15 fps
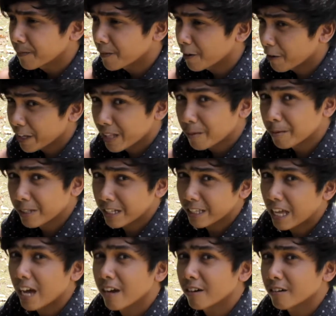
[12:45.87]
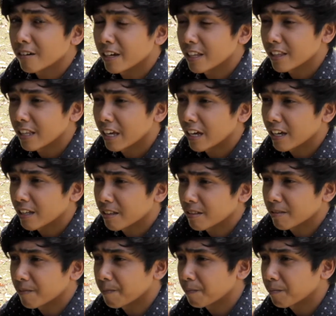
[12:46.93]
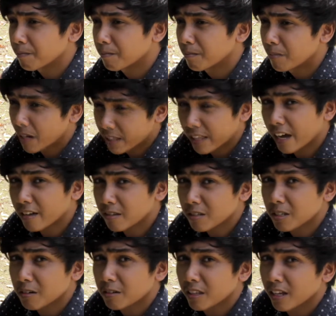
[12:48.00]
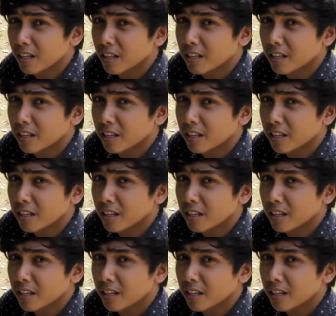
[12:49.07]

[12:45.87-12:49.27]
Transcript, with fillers: Uwi na muna tayo, and then back tayo sa hotel.